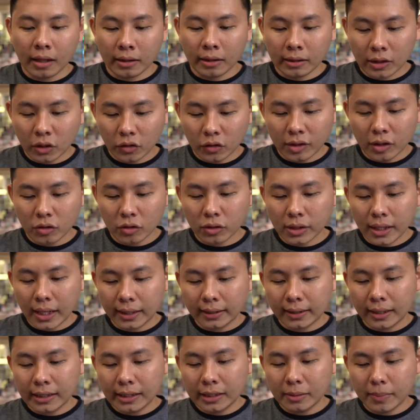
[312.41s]
Terus selanjutnya
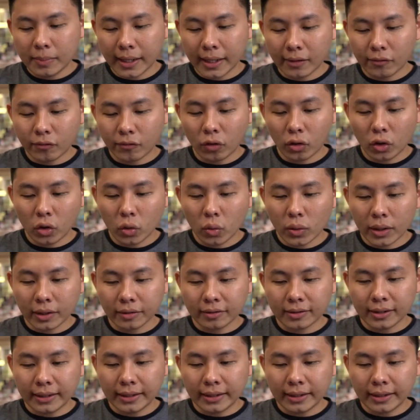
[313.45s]
adalah di bagian followers.